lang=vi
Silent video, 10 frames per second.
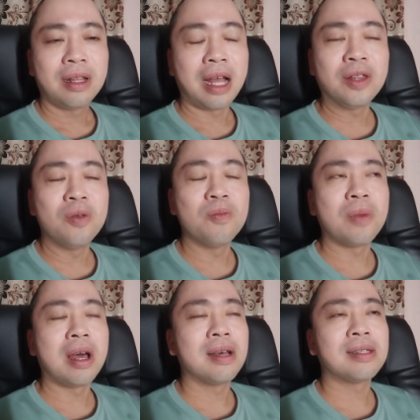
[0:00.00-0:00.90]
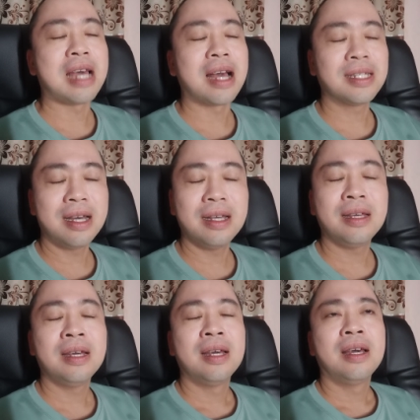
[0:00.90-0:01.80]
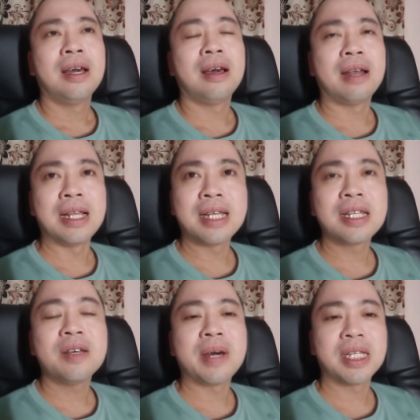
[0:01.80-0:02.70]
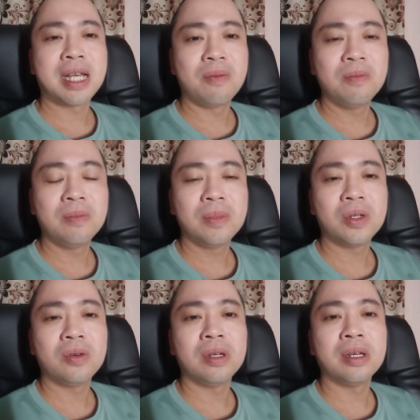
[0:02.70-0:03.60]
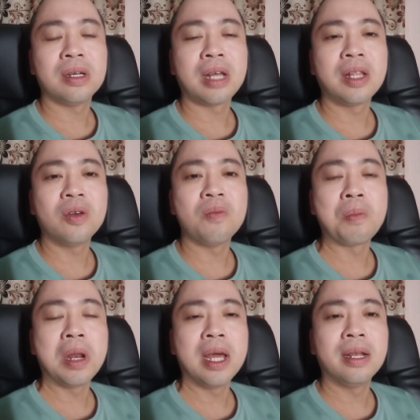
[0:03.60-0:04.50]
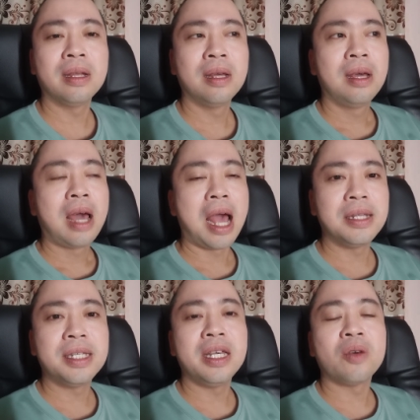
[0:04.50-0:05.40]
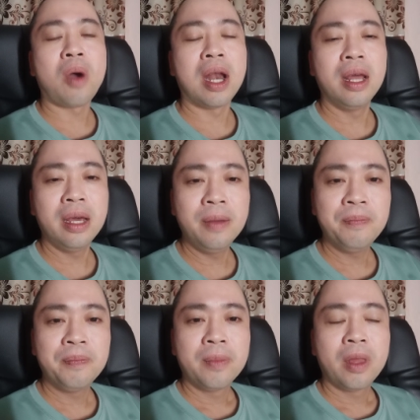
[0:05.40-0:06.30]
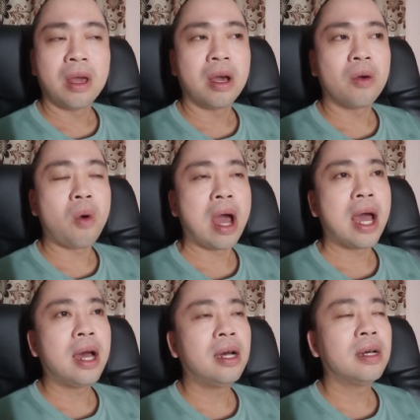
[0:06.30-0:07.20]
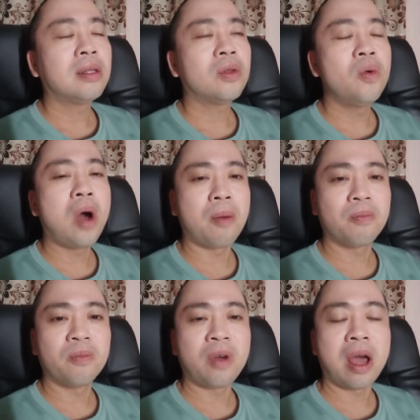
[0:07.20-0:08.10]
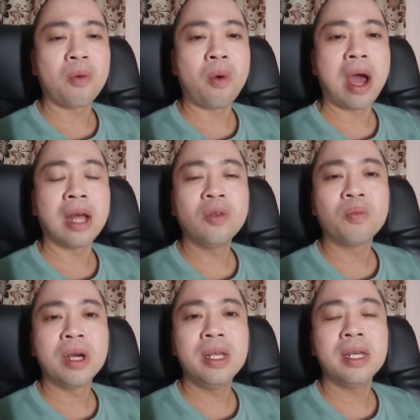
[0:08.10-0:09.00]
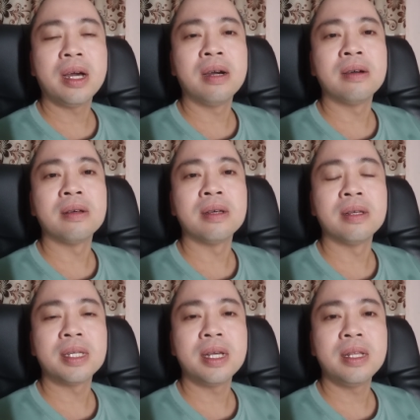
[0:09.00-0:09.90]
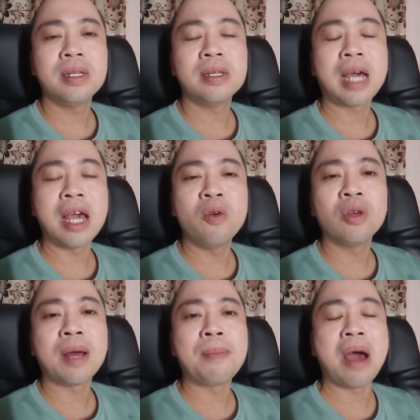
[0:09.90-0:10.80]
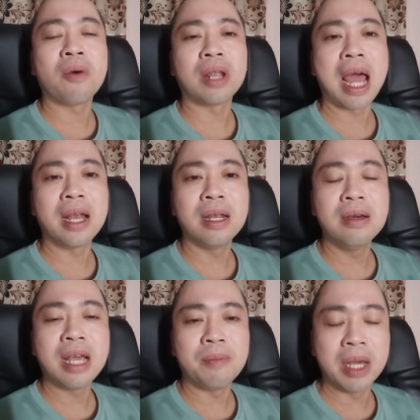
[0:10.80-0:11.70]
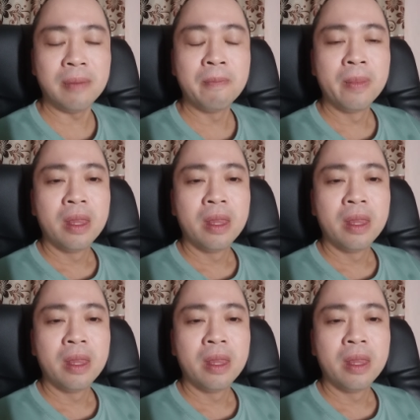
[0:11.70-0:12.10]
Thanh Tùng mà sáng dậy à, đánh răng rửa mặt xong rồi ờ, Thanh Tùng lên hành trì khóa lễ à, khóa tu học và khóa tụng kinh ở trên ngay ngôi Tam Bảo tại nơi nhà mình